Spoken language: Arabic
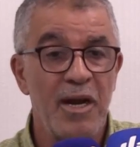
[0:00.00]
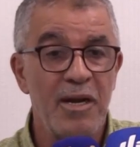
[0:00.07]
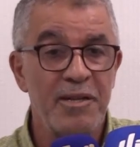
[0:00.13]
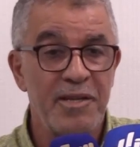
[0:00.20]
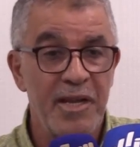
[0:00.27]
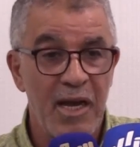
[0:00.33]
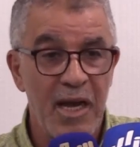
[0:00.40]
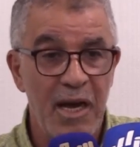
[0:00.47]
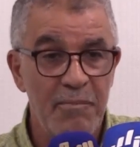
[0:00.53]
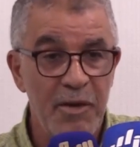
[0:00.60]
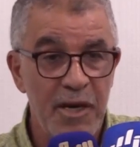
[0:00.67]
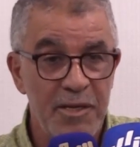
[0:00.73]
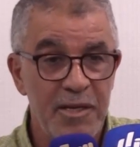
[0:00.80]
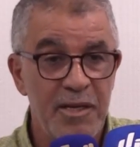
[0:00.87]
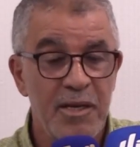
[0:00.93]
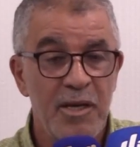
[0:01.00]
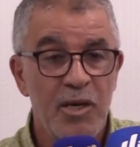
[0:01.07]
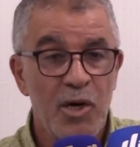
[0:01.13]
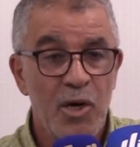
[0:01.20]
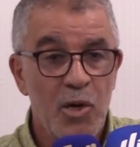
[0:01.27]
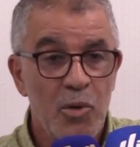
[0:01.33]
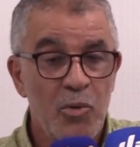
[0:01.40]
الانتخابات
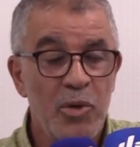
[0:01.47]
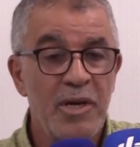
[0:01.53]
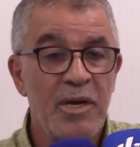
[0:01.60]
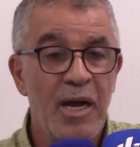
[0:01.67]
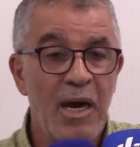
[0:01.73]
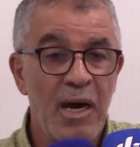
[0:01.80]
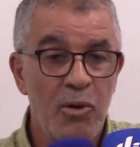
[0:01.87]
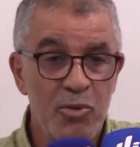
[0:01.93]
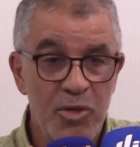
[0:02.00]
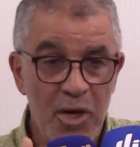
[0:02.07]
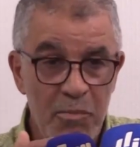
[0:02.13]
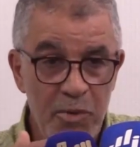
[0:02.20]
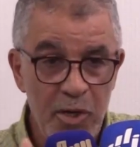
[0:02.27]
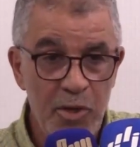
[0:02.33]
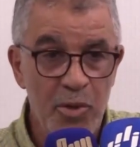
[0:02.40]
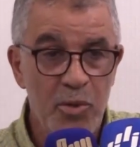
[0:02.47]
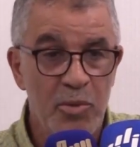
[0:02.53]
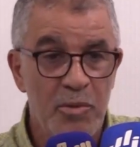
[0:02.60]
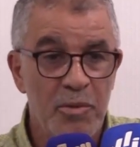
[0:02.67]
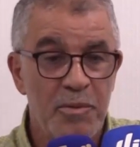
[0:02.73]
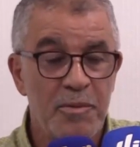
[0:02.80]
وين عاود البيرو